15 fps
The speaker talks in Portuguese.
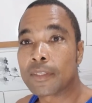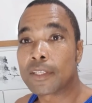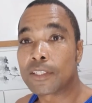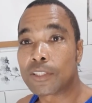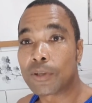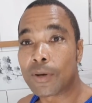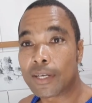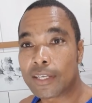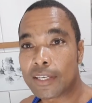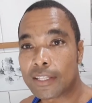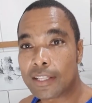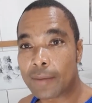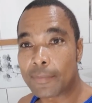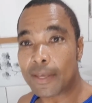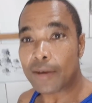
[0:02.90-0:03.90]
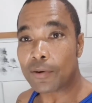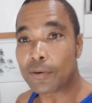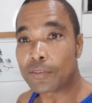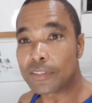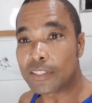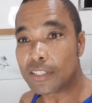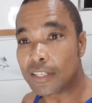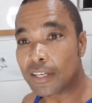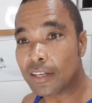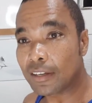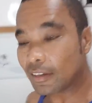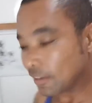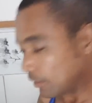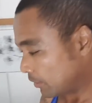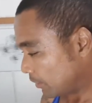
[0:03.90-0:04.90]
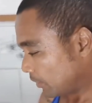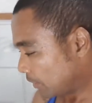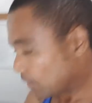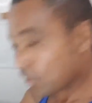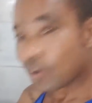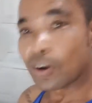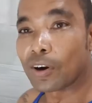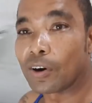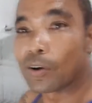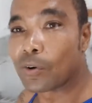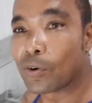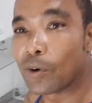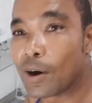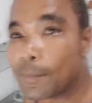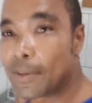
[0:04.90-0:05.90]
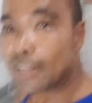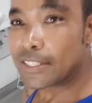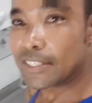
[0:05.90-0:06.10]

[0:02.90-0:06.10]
Estou aqui na minha cozinha ó, com a minha